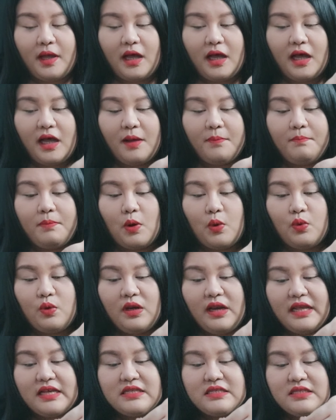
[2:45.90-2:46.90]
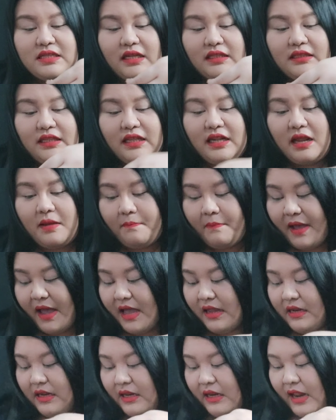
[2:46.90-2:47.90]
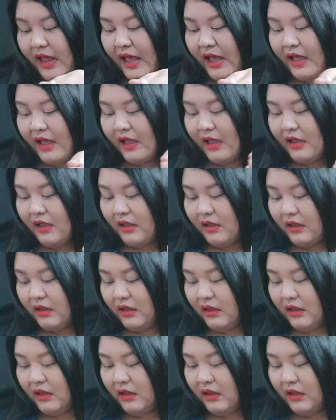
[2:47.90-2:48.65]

uh, boneless na tinapa nila